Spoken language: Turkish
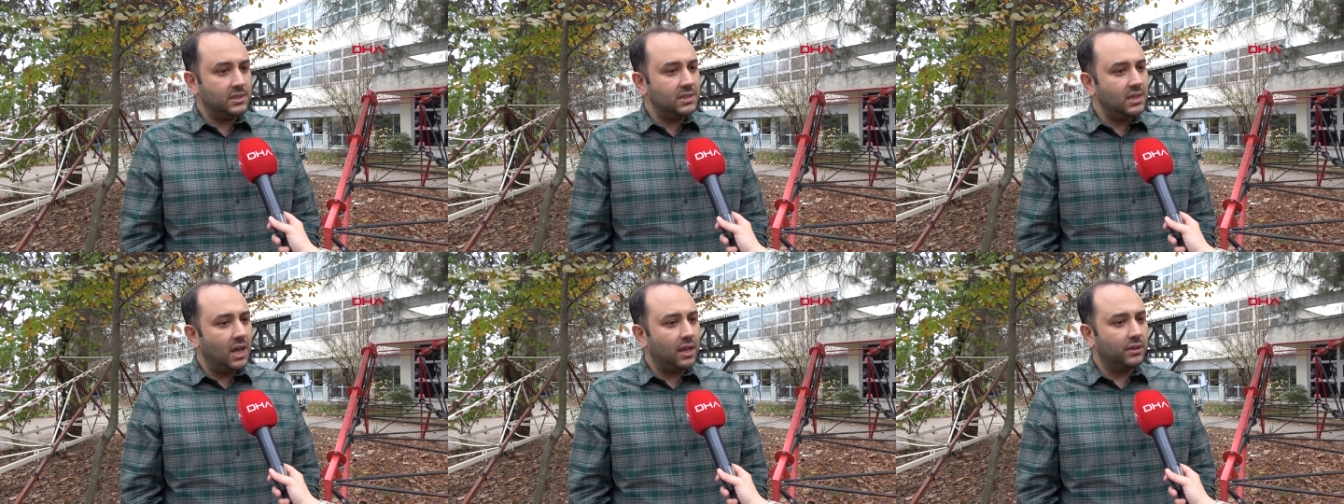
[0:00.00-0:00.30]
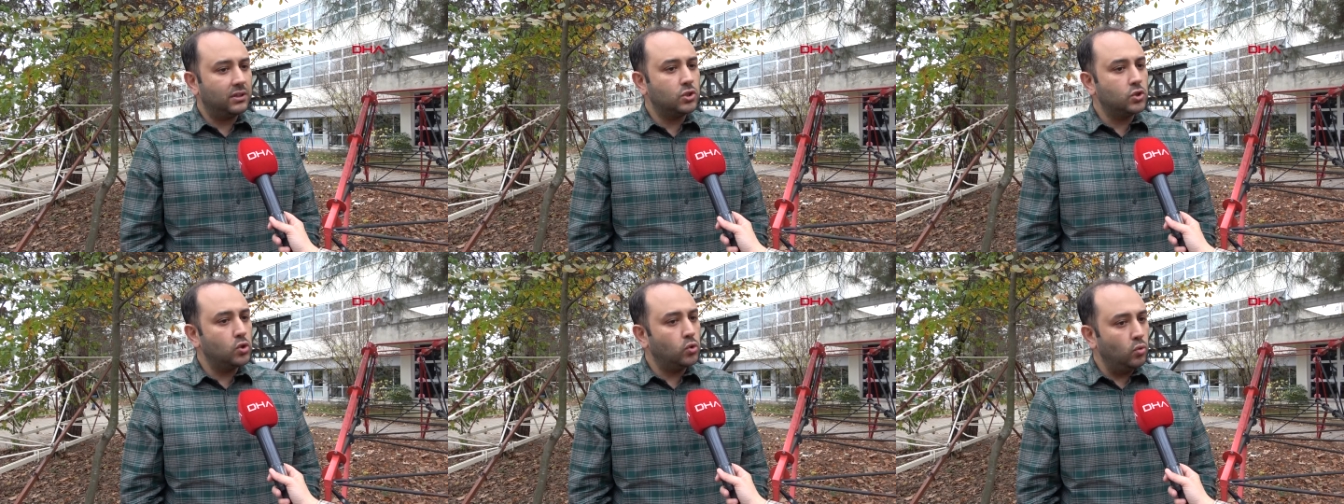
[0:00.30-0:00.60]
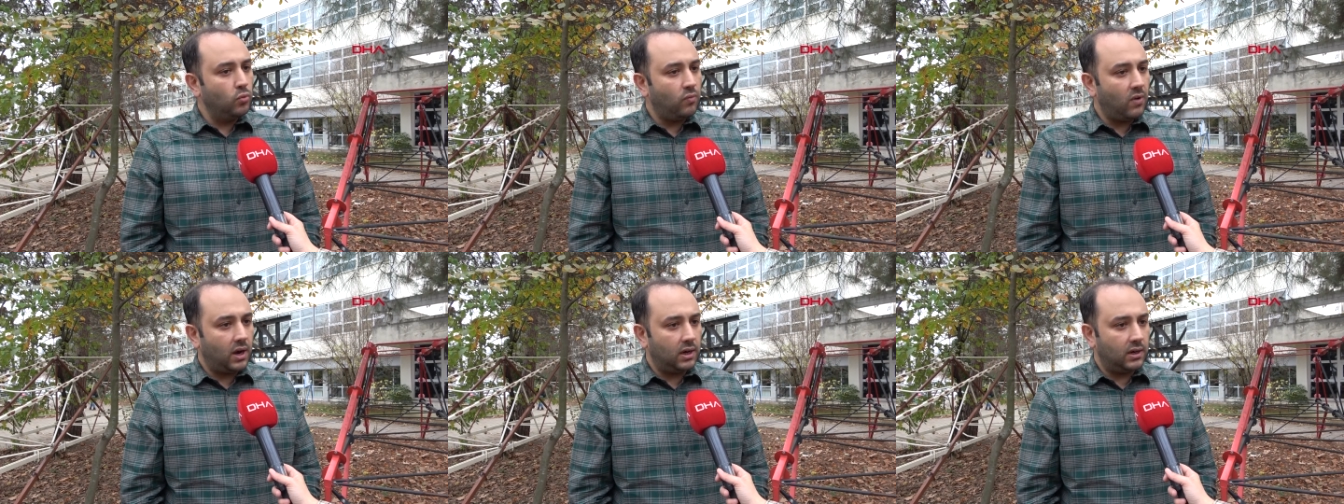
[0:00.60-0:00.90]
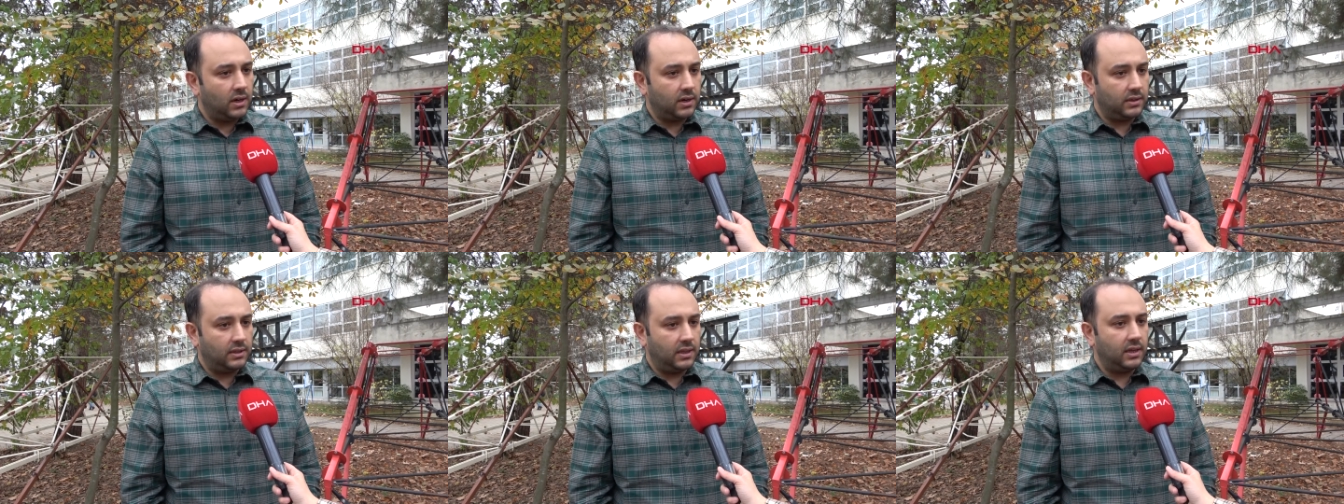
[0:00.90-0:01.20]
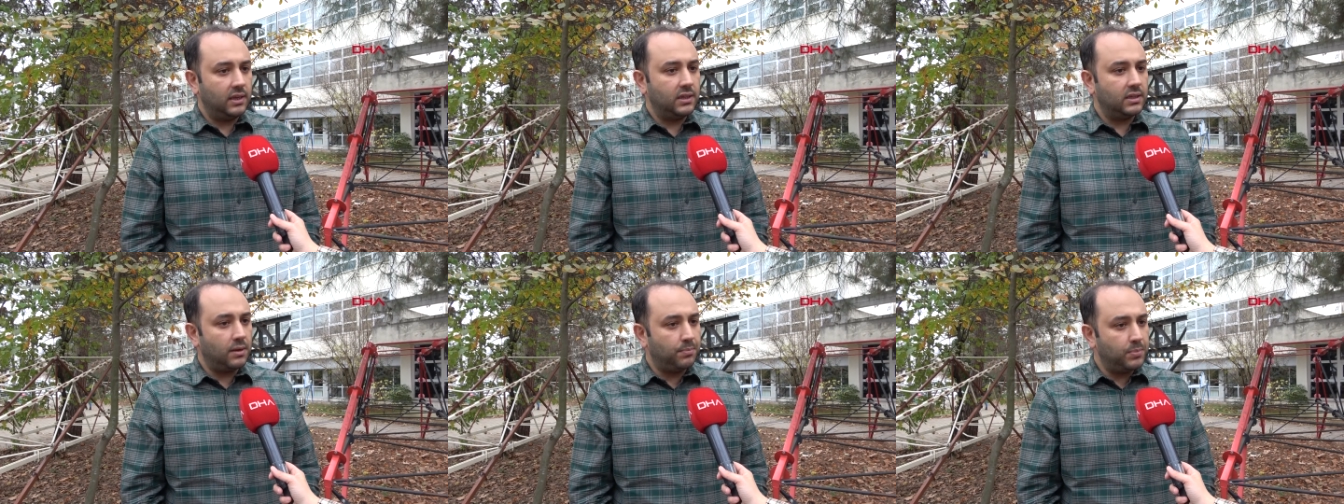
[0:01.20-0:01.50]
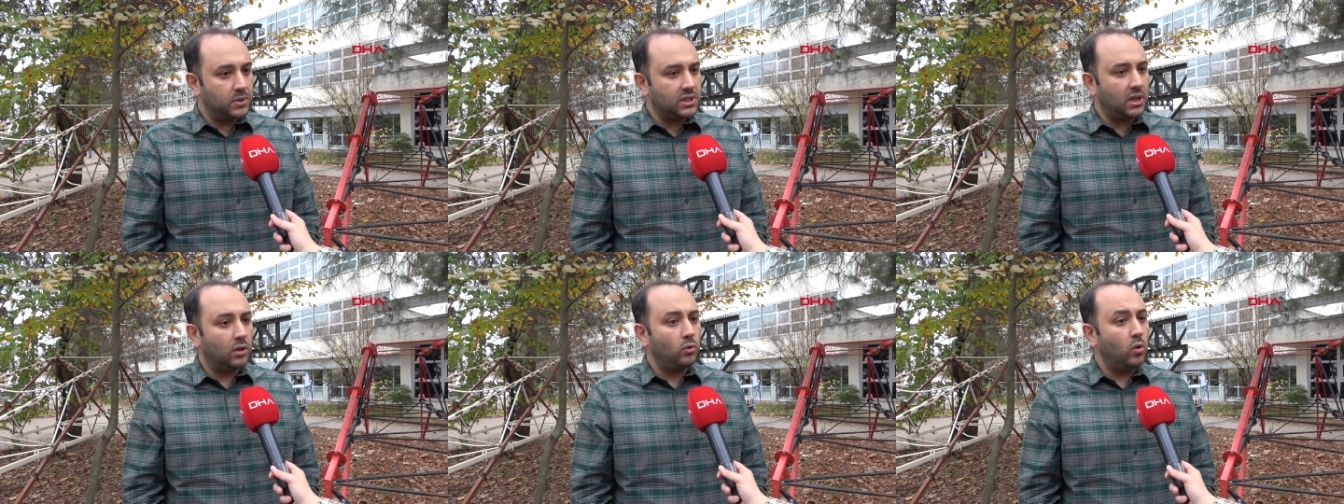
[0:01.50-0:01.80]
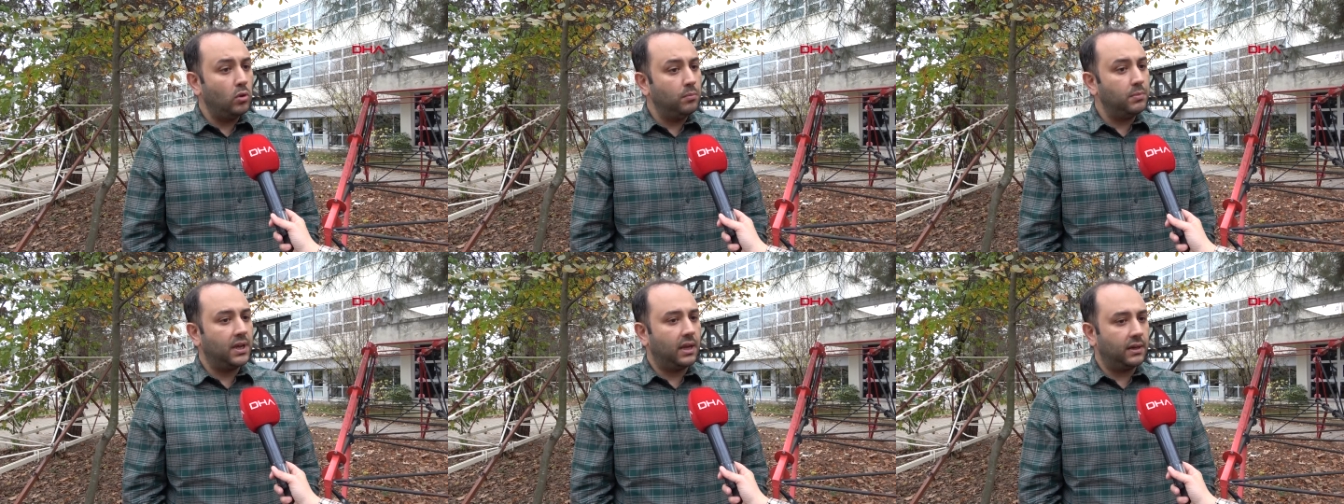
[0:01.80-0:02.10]
Sadece duvarlarda yapısal
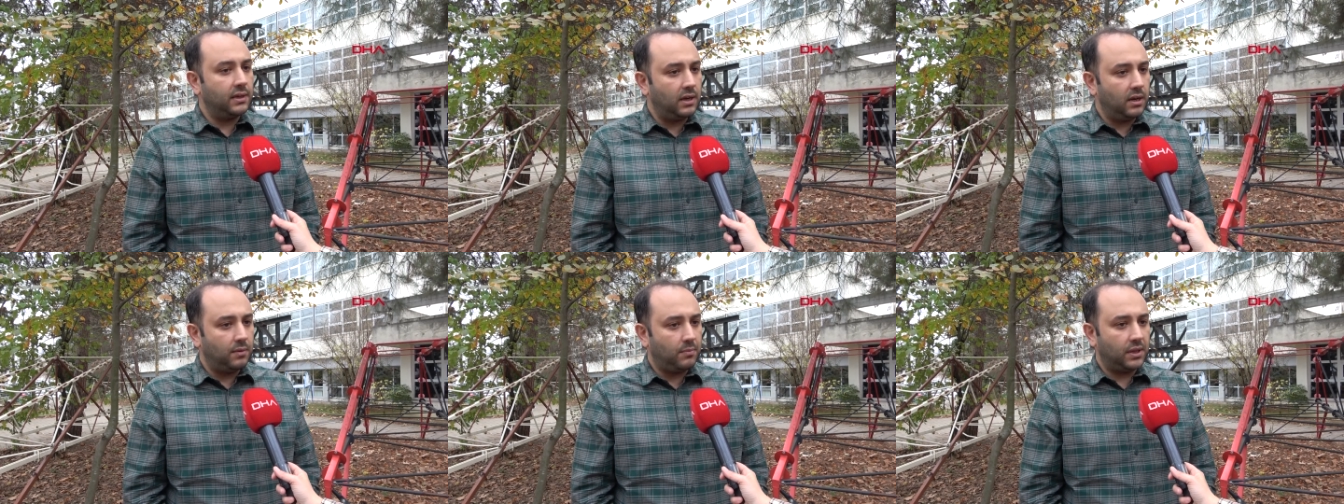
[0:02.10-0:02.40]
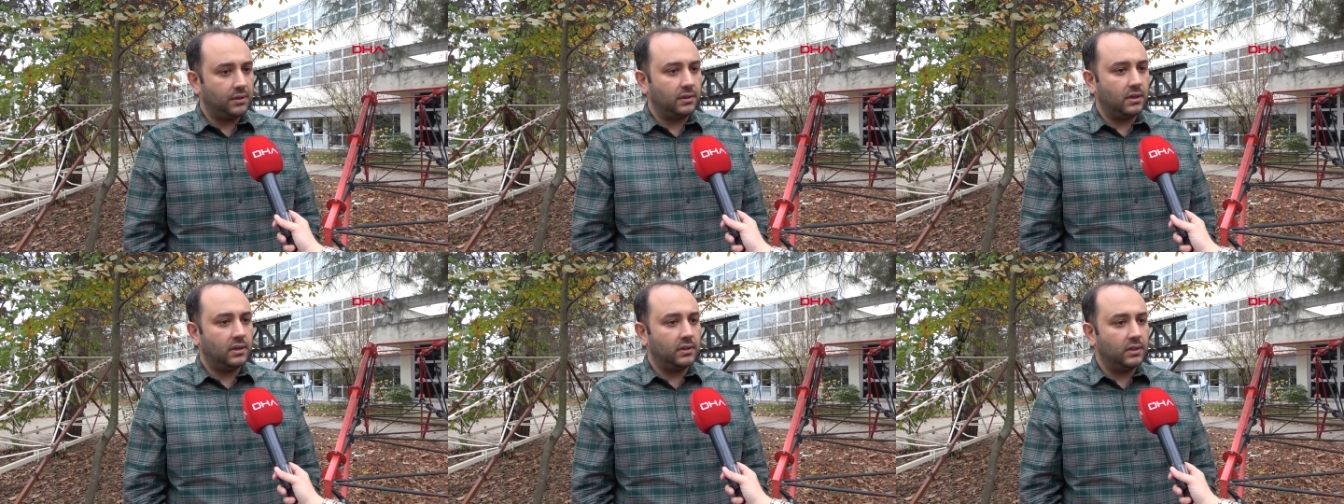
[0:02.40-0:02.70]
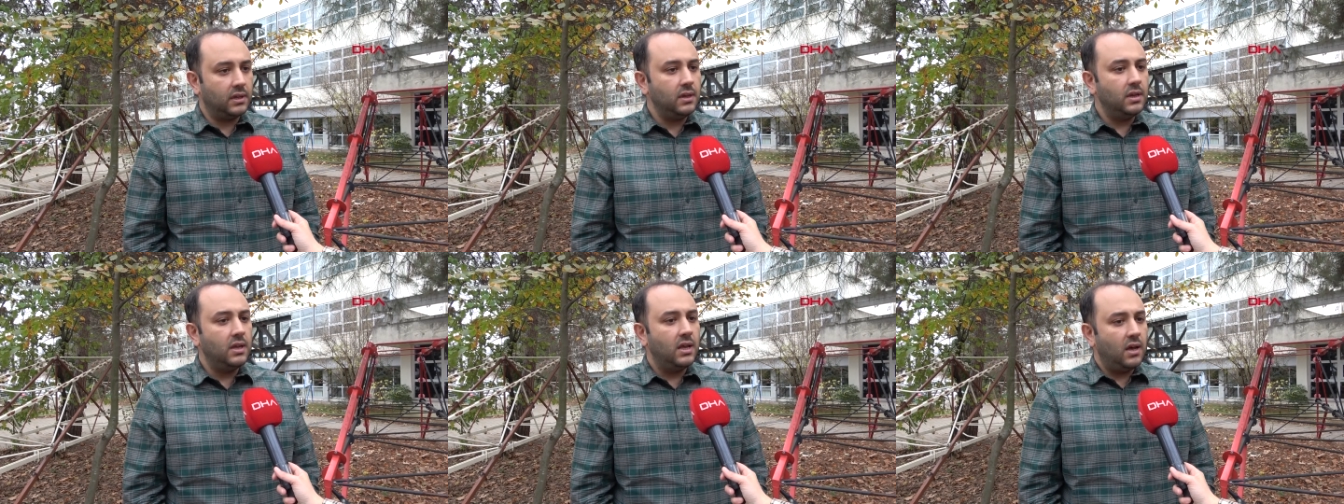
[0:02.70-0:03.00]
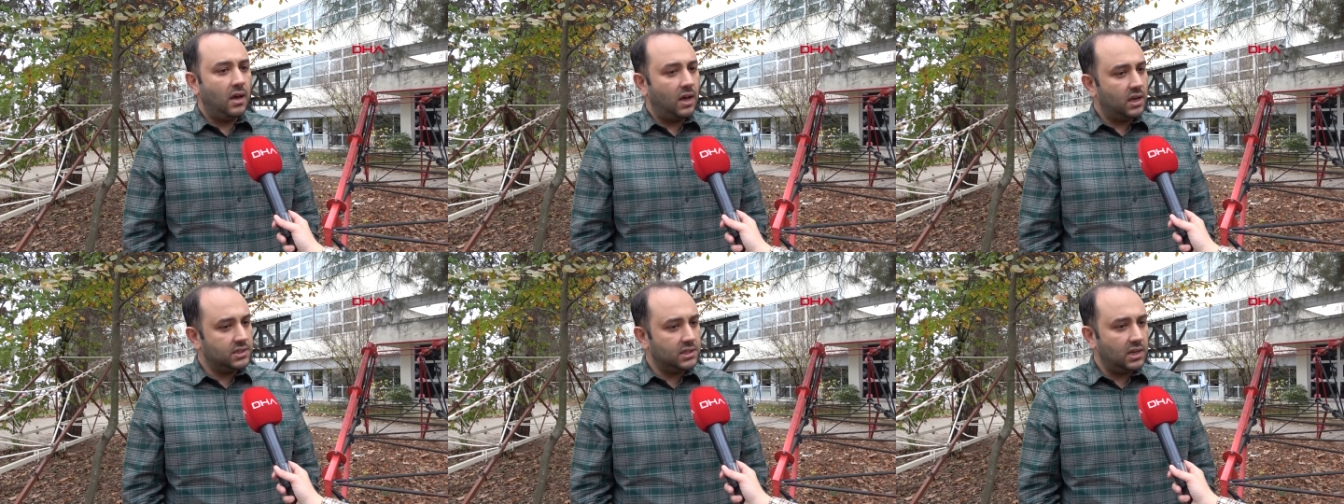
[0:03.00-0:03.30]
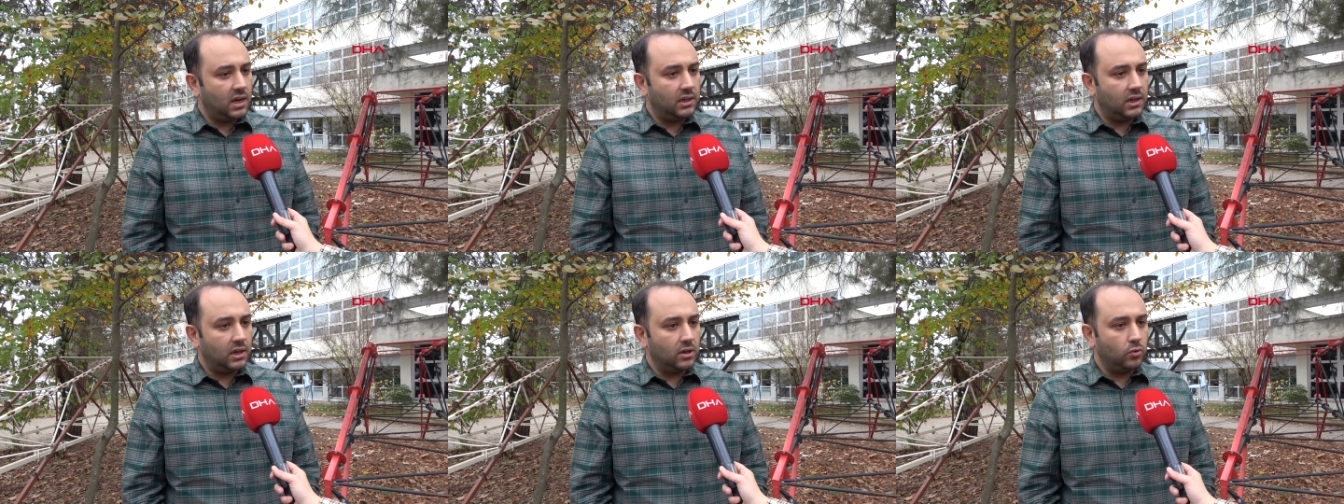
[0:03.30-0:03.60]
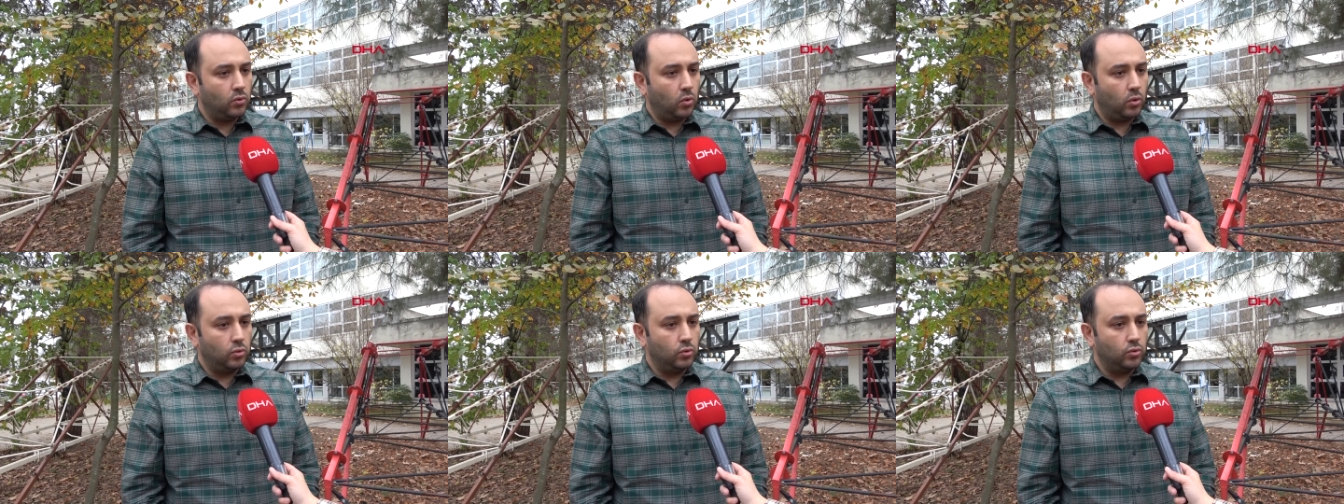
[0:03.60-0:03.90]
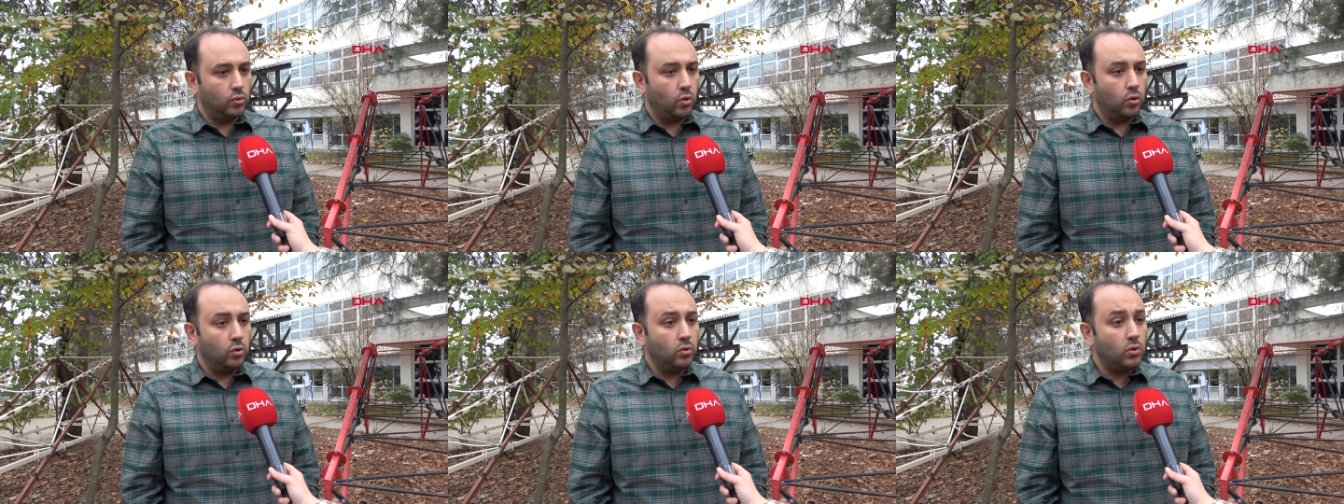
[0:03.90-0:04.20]
olmayan elemanlarda hasarların
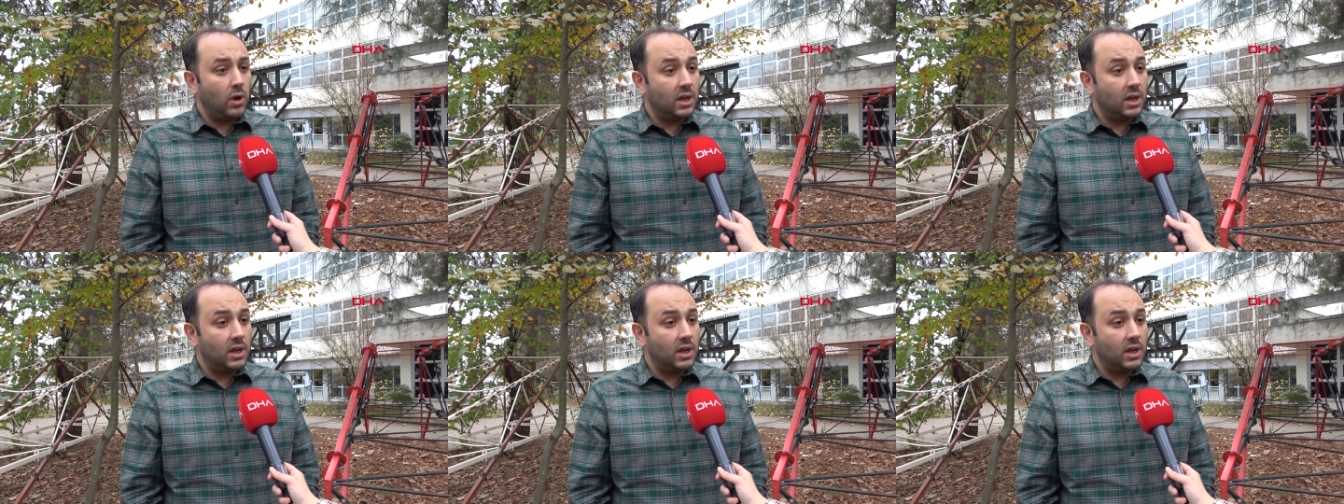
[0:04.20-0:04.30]
olduğunu gördük.